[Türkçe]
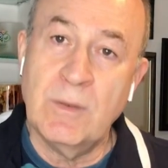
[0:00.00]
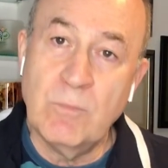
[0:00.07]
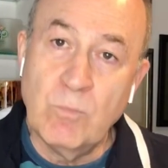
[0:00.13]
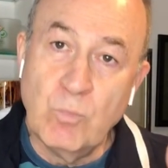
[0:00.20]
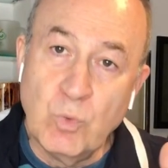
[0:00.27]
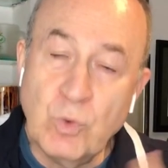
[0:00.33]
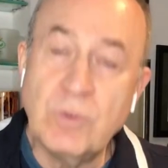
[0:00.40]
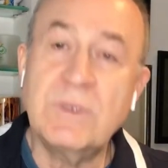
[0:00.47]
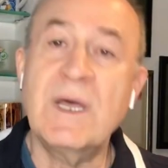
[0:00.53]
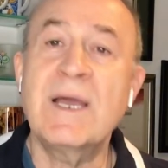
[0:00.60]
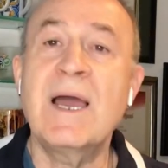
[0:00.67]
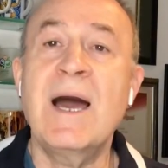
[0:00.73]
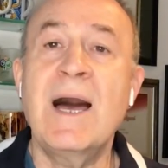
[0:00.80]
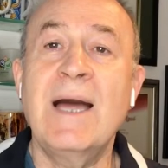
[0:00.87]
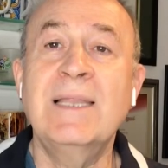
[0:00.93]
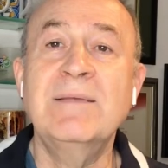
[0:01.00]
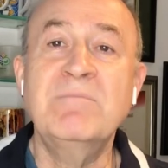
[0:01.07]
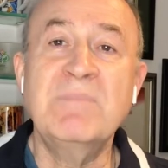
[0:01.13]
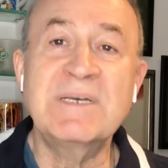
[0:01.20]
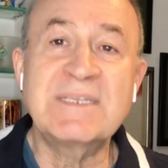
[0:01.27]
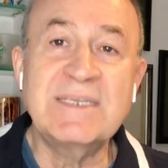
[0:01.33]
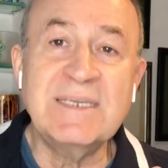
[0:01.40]
mutlaka
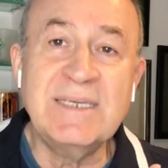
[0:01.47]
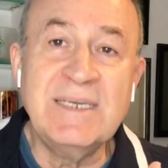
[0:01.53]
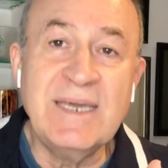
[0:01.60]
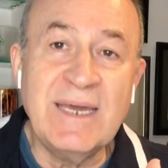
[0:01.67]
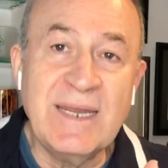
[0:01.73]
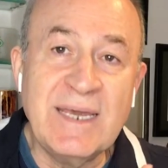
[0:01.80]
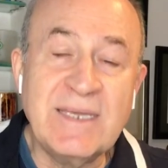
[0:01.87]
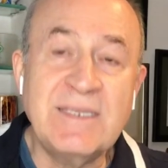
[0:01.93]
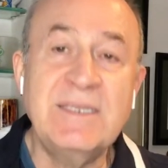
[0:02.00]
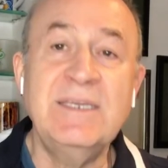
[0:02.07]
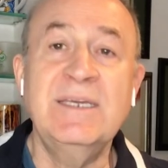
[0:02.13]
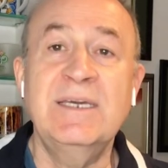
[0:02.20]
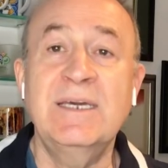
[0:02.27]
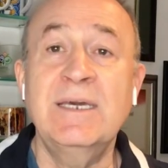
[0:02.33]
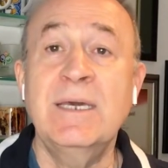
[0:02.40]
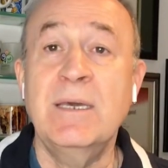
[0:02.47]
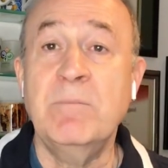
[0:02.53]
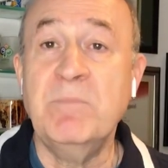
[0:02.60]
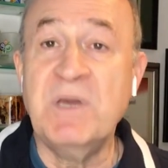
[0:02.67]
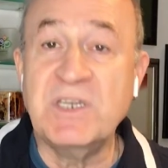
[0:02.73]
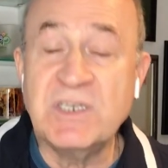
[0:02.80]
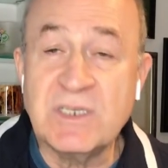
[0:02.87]
alınması gerektiği
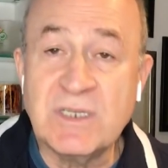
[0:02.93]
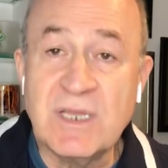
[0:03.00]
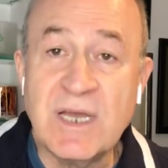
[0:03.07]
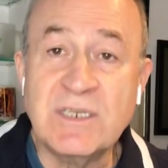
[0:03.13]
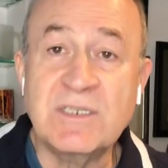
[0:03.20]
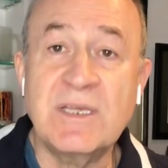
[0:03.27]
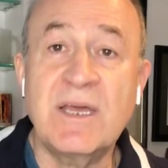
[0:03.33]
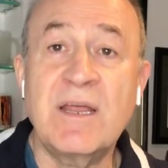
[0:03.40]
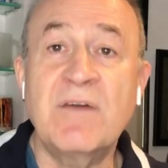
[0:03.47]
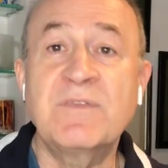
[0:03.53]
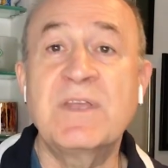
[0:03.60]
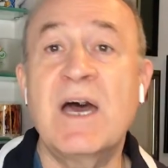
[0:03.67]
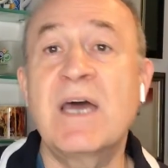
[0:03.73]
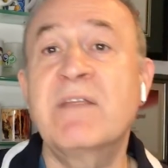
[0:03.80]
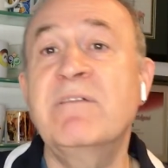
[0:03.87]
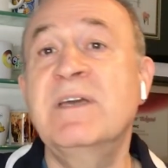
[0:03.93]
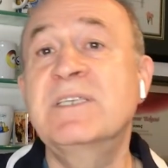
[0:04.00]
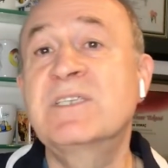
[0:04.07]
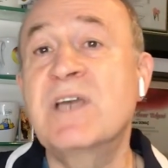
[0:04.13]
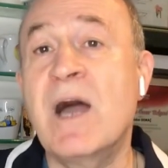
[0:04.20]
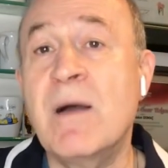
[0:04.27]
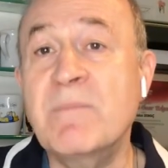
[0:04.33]
Beşiktaş taraftarı ve
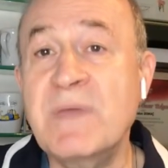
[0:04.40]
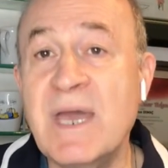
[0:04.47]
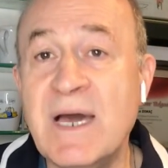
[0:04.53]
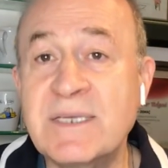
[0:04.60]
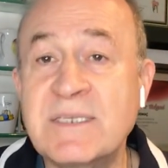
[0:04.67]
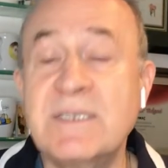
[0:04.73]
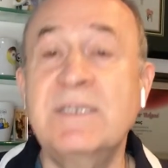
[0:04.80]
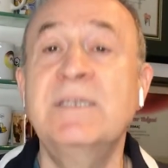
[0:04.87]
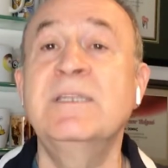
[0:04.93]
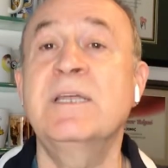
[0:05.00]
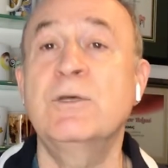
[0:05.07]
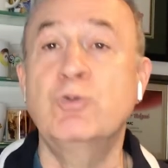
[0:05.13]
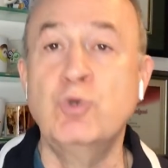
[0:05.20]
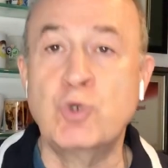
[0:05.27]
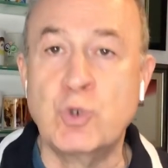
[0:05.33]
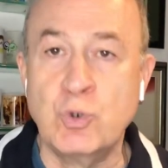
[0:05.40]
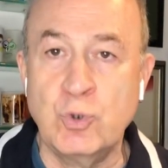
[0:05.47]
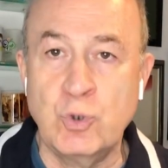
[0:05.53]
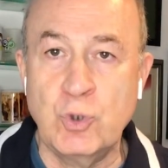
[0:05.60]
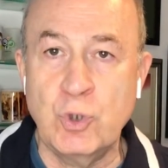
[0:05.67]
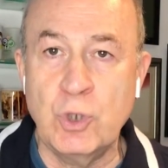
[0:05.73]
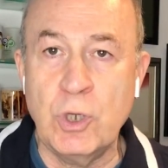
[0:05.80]
camiasının da
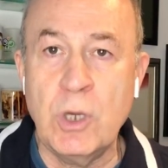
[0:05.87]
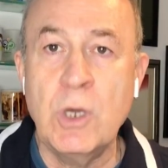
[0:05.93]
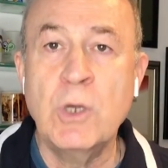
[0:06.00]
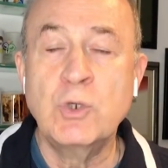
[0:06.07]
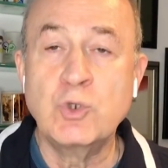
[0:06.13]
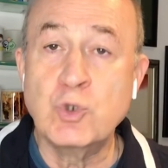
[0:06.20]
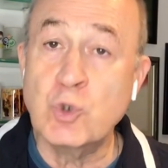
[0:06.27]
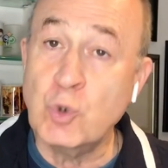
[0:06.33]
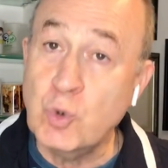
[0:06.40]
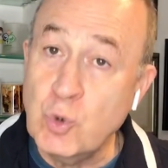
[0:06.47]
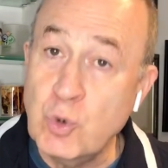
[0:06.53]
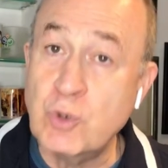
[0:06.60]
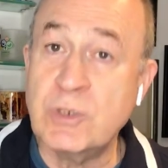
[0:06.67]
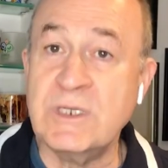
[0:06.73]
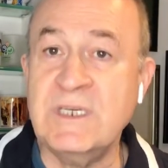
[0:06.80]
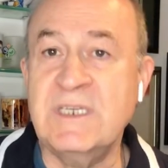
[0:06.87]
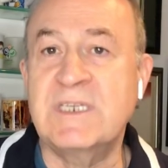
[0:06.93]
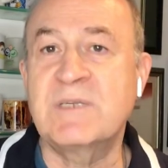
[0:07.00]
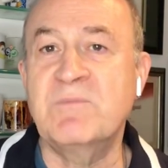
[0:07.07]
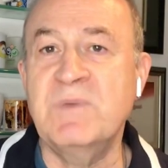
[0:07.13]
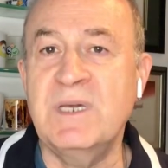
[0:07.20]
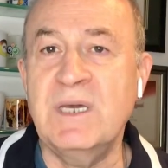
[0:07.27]
düşündüğü şu 3
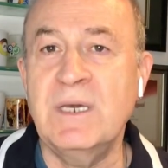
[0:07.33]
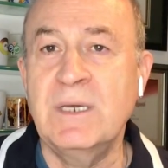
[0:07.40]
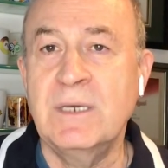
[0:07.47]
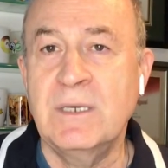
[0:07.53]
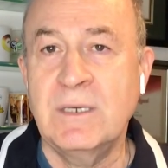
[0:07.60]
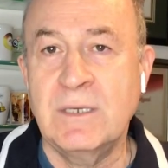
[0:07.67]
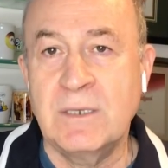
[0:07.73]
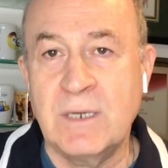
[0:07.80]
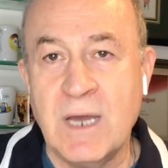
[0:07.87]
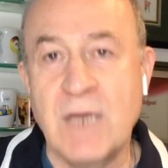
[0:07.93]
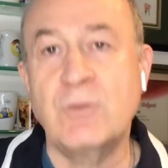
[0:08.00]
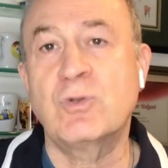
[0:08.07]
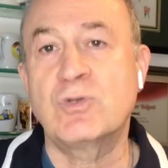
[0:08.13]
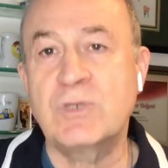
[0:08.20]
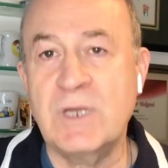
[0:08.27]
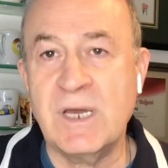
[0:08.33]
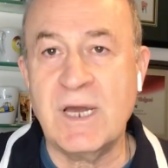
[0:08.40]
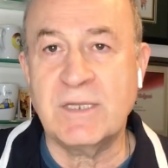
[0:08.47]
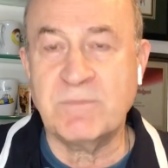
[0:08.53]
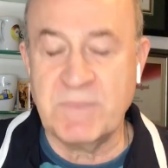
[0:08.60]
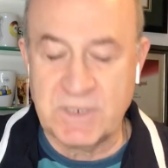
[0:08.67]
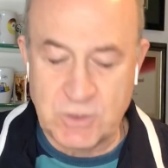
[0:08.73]
ismi kadrosuna
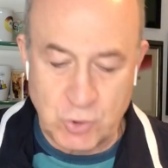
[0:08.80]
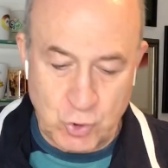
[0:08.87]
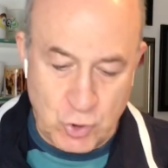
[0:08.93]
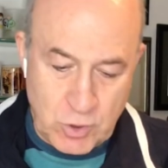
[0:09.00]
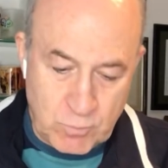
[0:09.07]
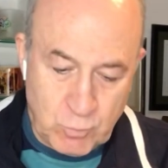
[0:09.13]
katmak istiyor.